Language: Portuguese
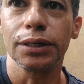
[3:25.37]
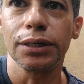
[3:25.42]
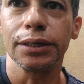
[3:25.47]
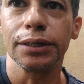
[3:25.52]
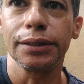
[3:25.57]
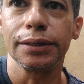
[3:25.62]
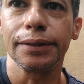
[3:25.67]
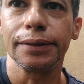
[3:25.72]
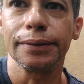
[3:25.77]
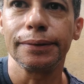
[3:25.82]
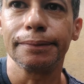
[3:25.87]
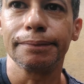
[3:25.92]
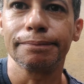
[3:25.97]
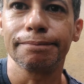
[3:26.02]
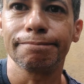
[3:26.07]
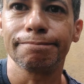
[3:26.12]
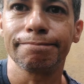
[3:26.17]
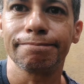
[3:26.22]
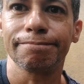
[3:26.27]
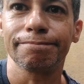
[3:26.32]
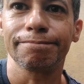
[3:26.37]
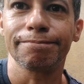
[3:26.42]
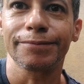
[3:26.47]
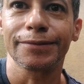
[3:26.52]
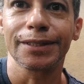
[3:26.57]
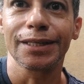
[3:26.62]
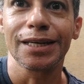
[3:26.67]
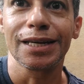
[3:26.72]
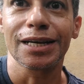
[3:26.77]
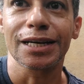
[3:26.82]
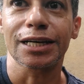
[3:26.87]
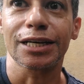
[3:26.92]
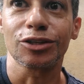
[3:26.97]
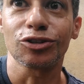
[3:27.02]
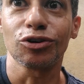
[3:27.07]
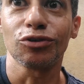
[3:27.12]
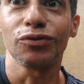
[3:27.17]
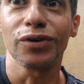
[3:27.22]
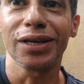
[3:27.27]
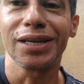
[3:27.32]
ele
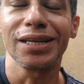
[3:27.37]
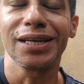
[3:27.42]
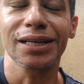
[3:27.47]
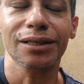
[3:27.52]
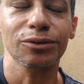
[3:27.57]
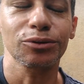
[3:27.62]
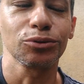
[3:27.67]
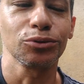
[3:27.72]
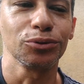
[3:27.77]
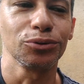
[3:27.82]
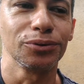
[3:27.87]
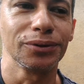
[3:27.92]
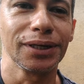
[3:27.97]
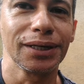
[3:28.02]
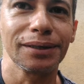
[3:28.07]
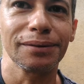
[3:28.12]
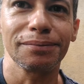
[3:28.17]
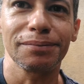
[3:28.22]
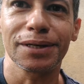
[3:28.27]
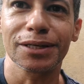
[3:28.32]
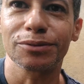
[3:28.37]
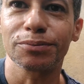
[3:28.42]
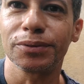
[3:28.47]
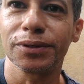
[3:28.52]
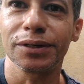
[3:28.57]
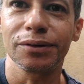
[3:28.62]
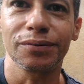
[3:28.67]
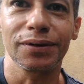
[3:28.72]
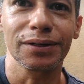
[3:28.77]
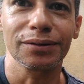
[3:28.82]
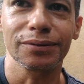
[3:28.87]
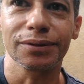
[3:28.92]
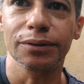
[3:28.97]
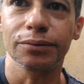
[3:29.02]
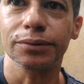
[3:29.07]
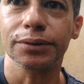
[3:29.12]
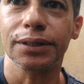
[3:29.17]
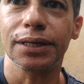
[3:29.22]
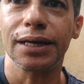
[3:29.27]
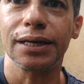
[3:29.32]
resolveria tudo, né? Mas por enquanto
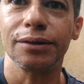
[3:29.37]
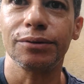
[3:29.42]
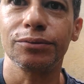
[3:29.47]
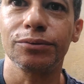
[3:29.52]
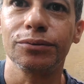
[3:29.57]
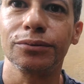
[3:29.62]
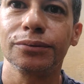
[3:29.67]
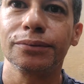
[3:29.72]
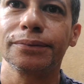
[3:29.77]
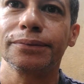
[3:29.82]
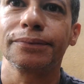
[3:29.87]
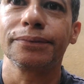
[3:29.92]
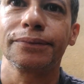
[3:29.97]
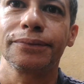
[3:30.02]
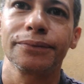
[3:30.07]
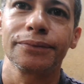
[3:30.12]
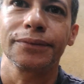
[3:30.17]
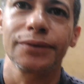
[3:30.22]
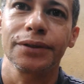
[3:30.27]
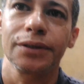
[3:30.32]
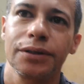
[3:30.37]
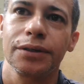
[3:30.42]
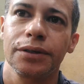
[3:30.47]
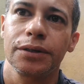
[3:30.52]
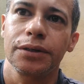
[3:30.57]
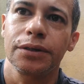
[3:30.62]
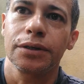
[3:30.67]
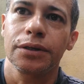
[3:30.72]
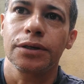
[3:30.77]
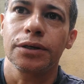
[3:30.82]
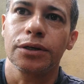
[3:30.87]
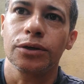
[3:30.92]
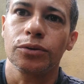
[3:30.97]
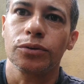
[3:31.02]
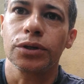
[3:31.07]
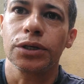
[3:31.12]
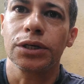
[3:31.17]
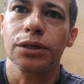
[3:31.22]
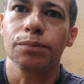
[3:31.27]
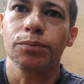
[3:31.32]
não tenho. Eu
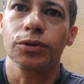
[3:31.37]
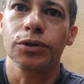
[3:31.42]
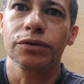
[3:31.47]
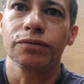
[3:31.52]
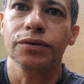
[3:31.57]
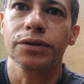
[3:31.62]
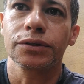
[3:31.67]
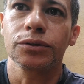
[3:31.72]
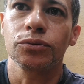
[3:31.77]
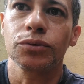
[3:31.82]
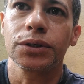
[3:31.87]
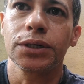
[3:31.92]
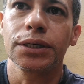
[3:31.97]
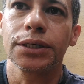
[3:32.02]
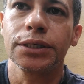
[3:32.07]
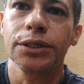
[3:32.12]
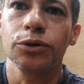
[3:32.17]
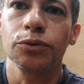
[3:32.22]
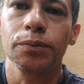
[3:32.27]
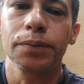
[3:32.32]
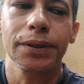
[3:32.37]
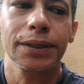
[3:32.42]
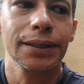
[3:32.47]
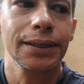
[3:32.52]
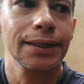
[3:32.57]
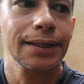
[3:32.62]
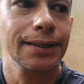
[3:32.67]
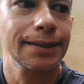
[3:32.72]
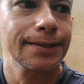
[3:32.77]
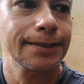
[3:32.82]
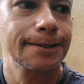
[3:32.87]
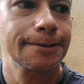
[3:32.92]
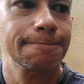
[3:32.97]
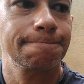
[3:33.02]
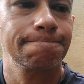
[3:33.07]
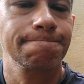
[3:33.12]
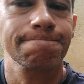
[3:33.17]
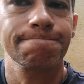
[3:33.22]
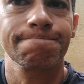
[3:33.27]
queria poder fazer um canil para eles.